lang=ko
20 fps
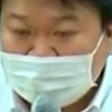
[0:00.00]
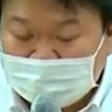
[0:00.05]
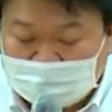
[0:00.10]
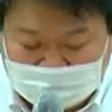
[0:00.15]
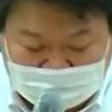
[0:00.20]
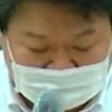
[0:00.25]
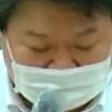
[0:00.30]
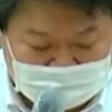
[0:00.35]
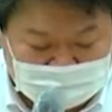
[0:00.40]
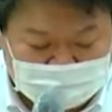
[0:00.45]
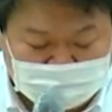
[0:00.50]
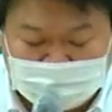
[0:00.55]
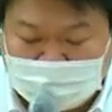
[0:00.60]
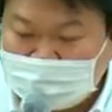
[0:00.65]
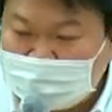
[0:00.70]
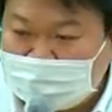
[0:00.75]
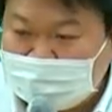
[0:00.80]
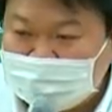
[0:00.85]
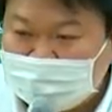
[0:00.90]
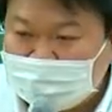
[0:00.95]
그러니까 두 개
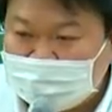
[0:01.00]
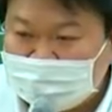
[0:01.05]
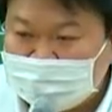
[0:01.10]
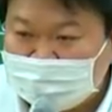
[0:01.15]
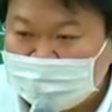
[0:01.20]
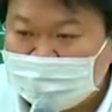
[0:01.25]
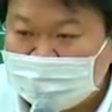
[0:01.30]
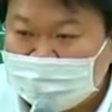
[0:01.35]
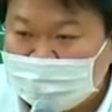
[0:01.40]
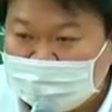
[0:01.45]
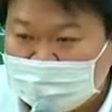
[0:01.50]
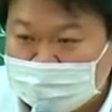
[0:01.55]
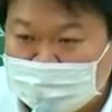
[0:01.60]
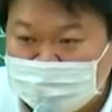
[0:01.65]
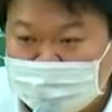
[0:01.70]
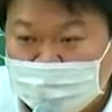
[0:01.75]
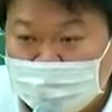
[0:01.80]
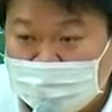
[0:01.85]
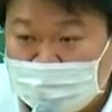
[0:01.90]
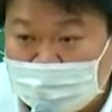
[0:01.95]
날짜가 있으면 등기
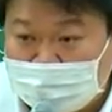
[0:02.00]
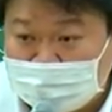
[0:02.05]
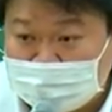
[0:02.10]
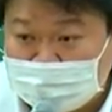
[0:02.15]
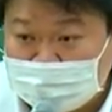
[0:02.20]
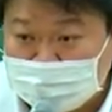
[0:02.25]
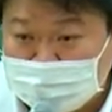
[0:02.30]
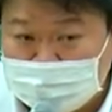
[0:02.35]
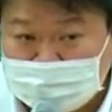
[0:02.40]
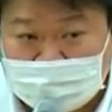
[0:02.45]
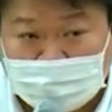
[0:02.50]
접수일로 가거든. 우리